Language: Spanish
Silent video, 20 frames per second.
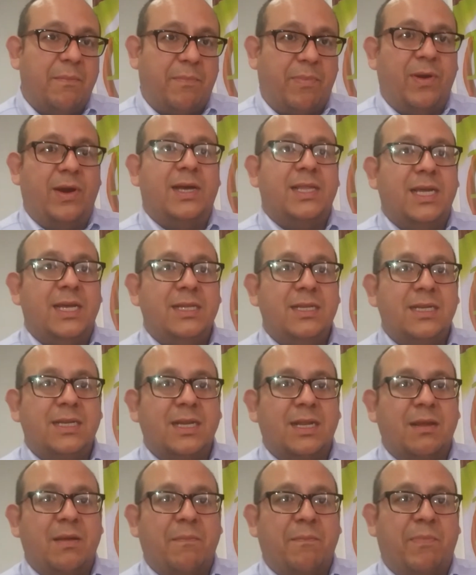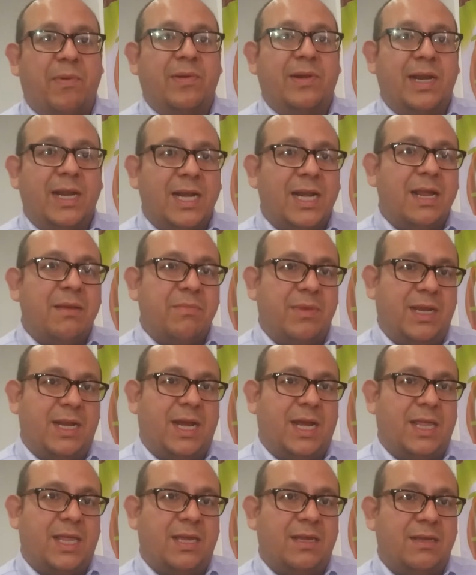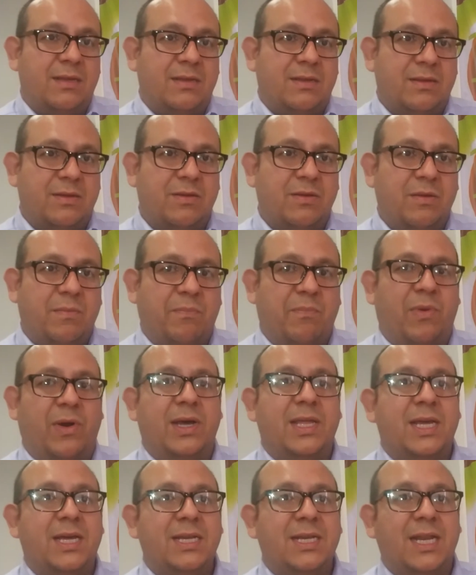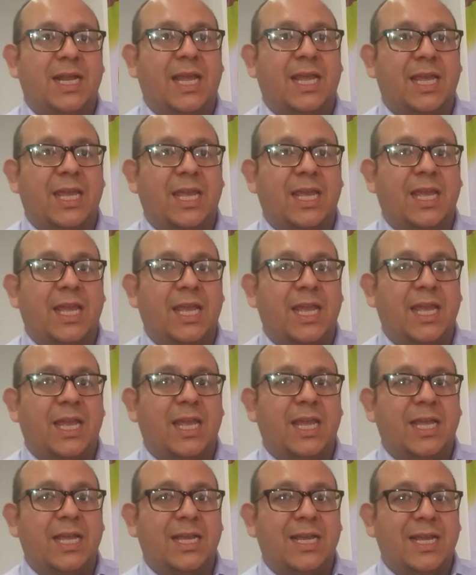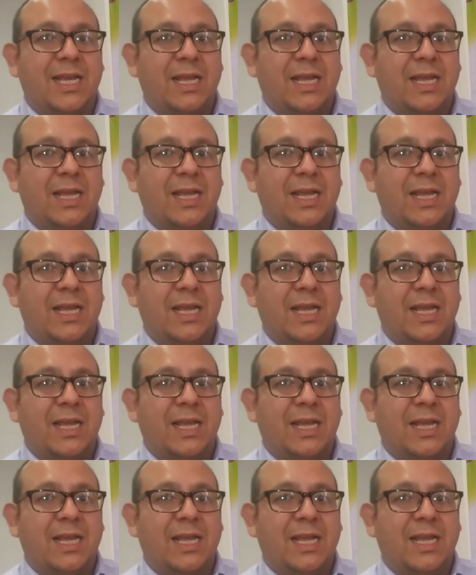puedan poner la mirada, ¿no? puedan eh,